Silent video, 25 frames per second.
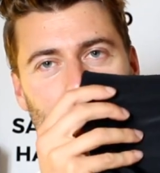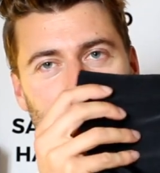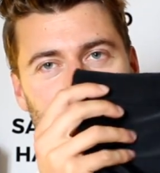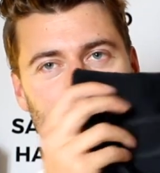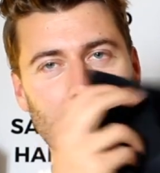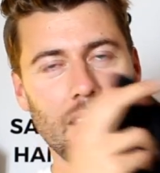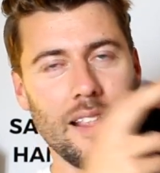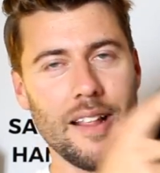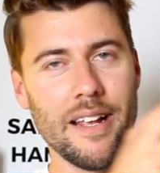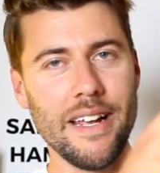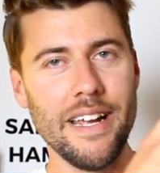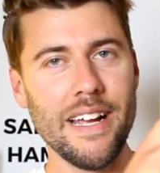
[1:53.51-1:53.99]
Dort
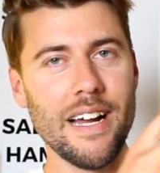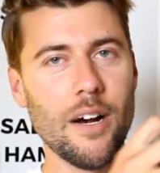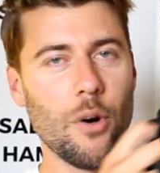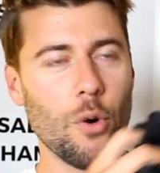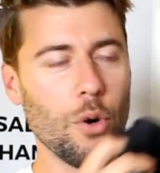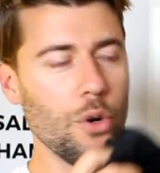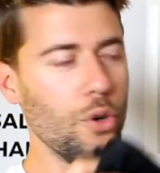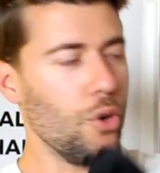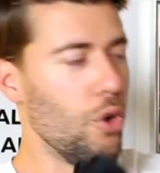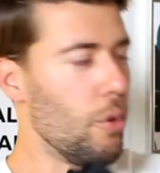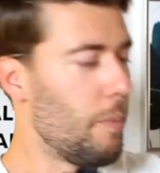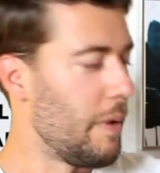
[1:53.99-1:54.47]
ist es
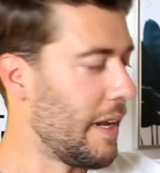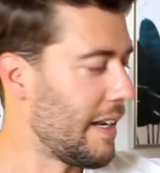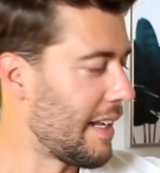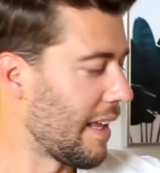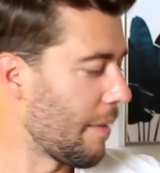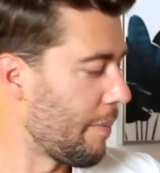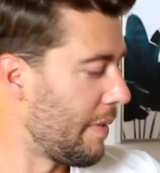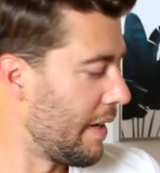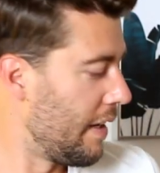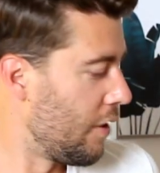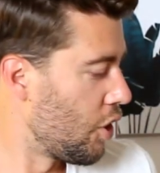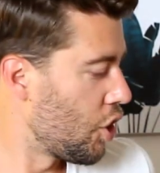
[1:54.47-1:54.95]
eher unüblich,
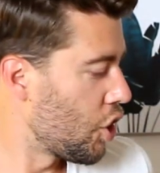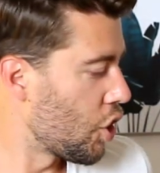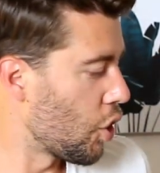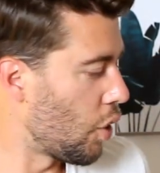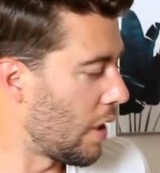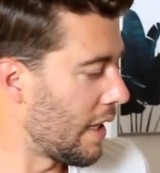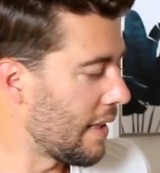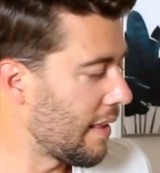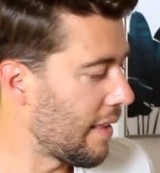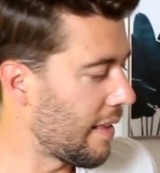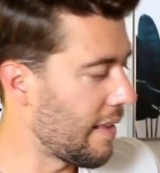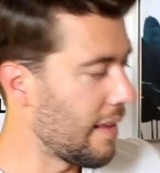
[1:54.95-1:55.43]
dass man in
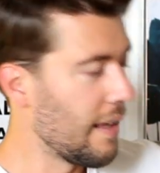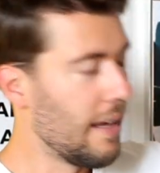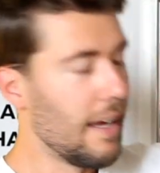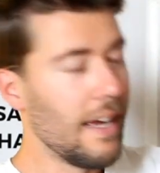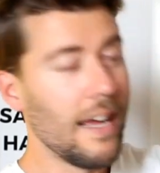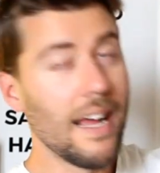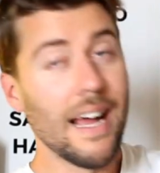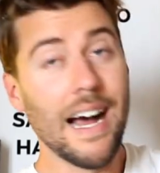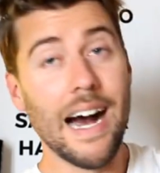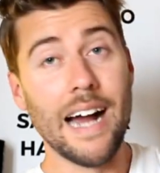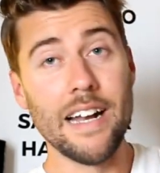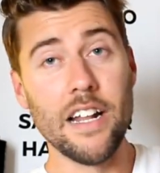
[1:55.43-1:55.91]
Shorts
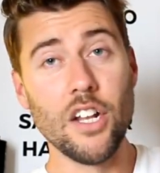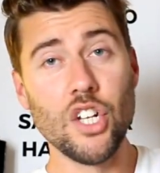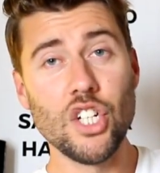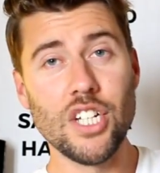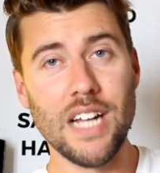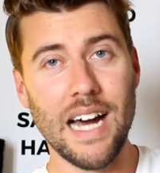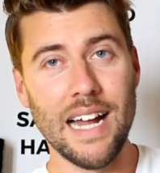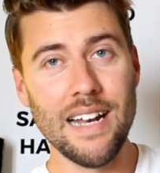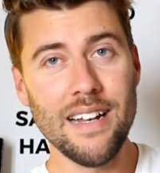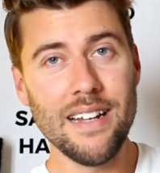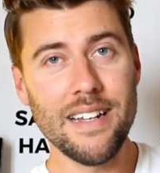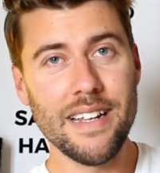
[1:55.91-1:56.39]
an den
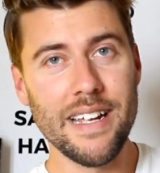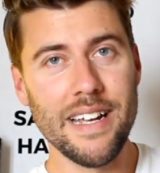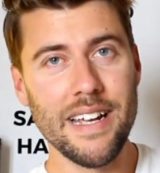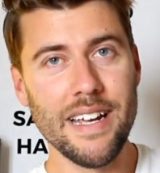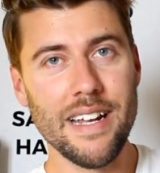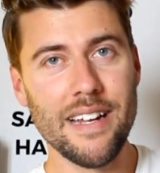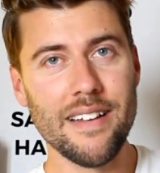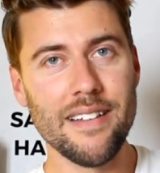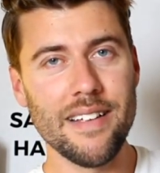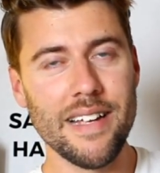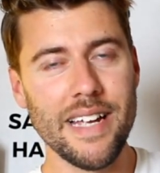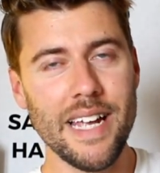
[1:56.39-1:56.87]
Strand
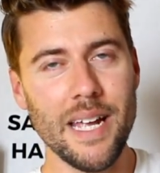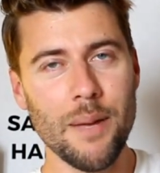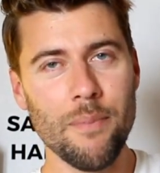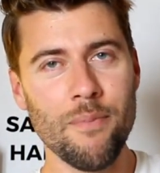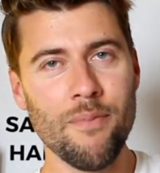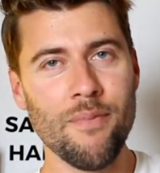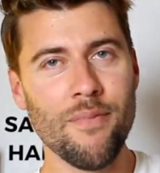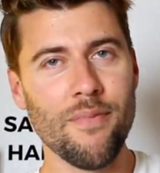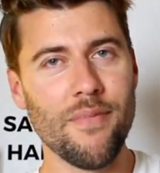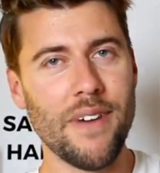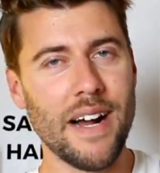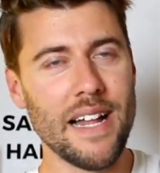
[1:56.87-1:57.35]
geht,
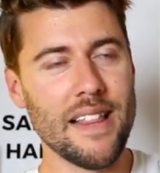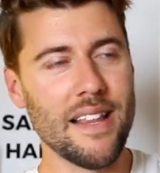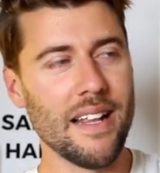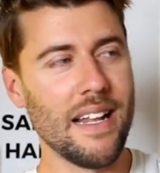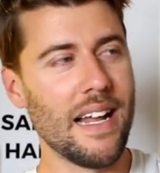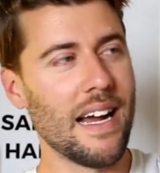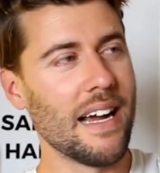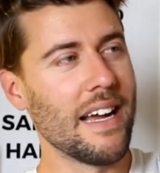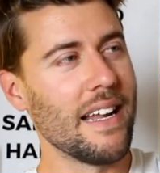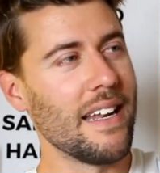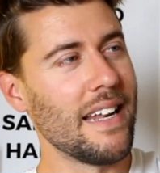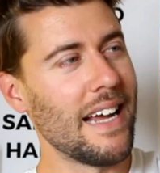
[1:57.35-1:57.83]
eben weil sie
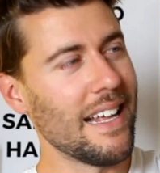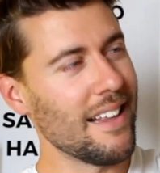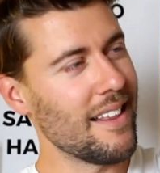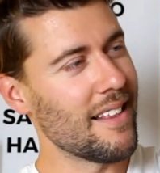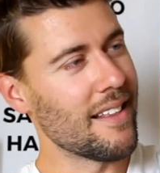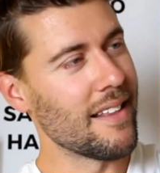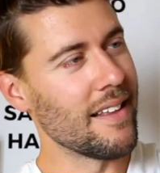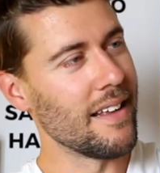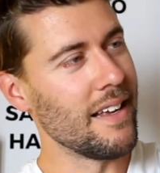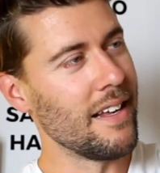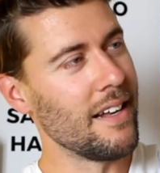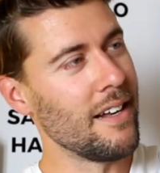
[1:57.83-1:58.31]
lange
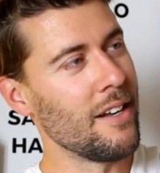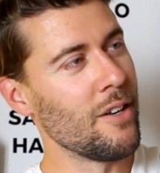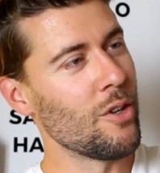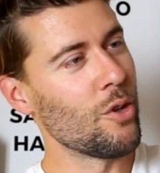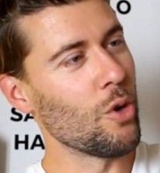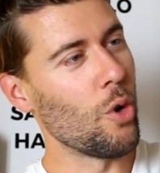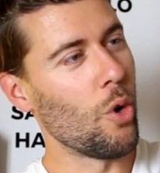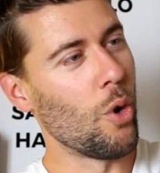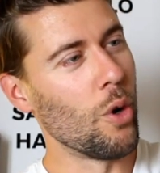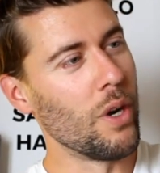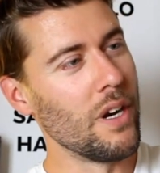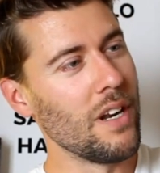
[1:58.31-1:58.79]
nass
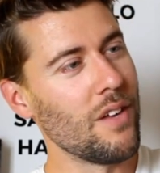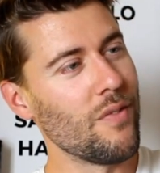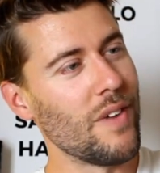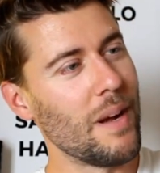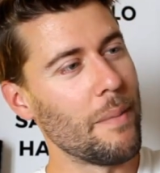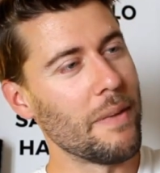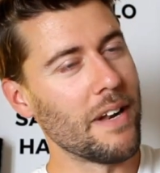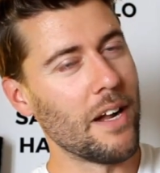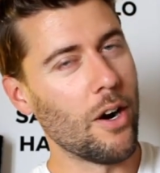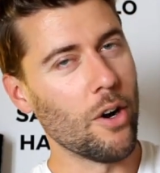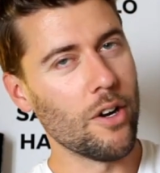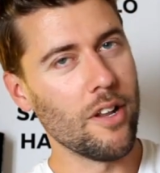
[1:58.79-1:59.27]
sind und
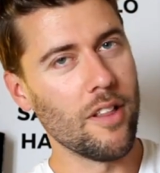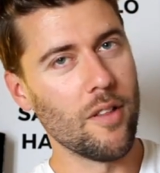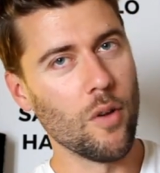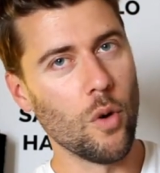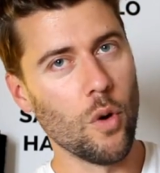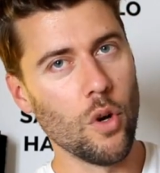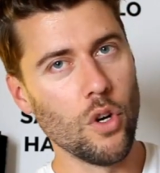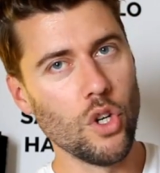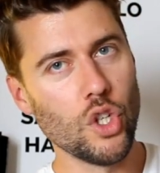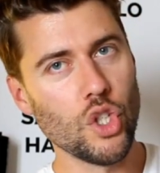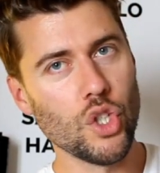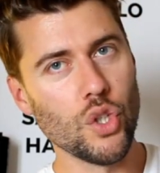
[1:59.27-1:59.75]
weil man auch
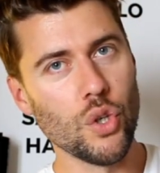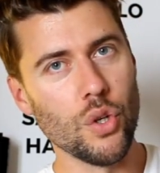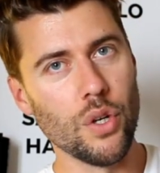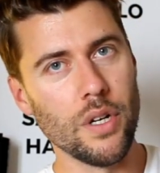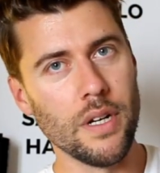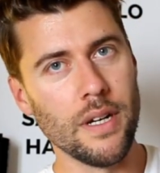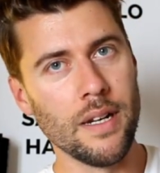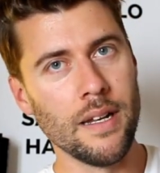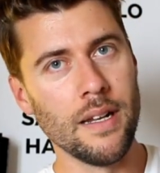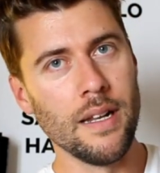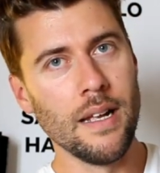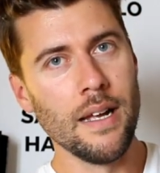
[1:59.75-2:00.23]
diese
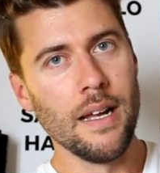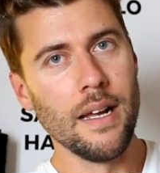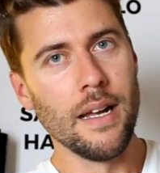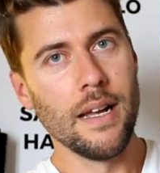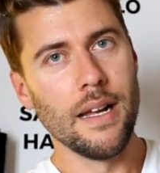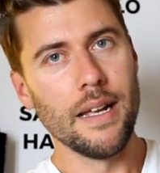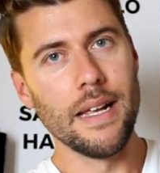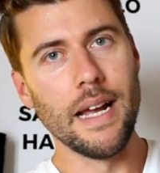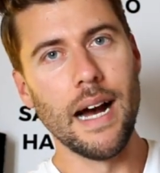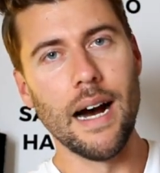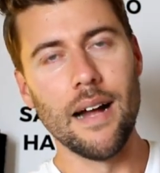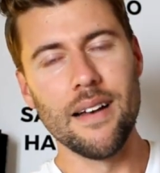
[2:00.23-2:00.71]
unschönen
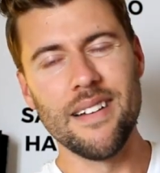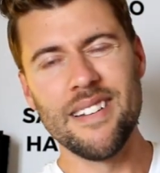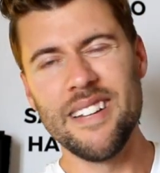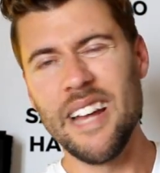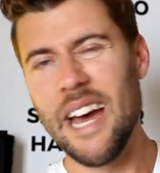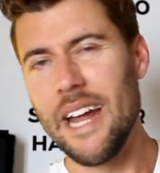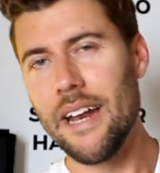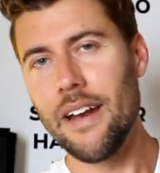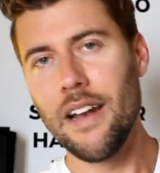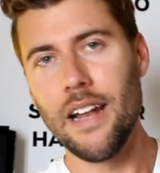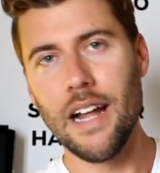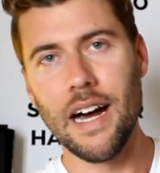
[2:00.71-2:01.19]
ja,
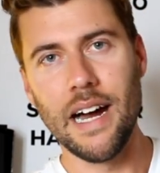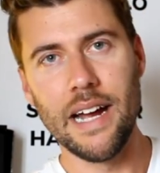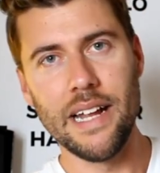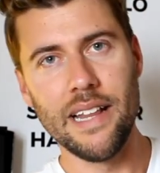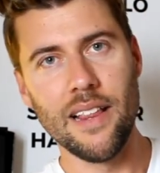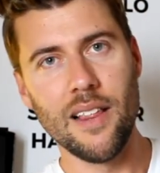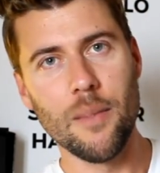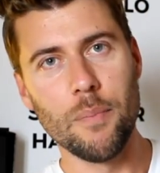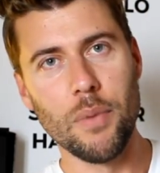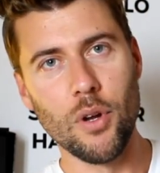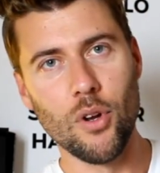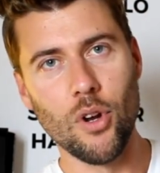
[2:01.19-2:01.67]

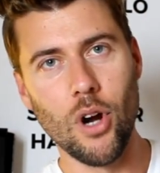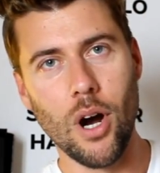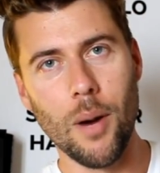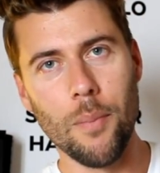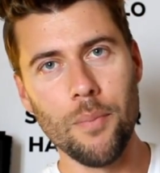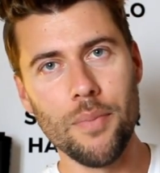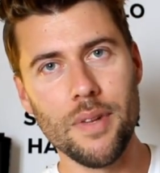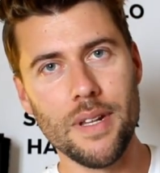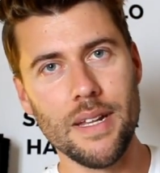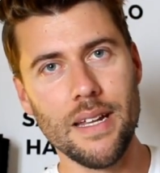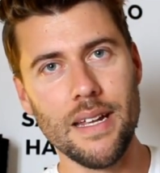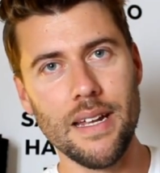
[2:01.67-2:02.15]
Tan-Lines
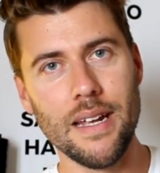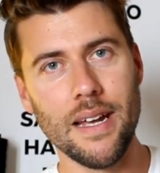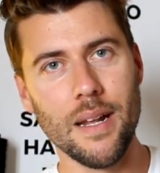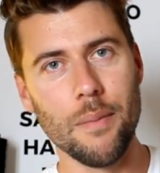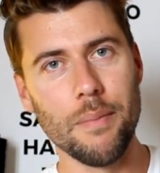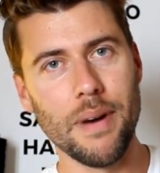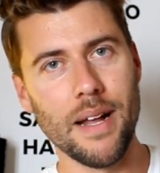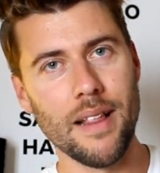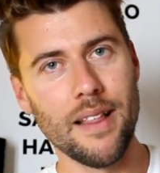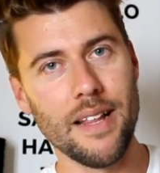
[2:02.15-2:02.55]
bekommt, die in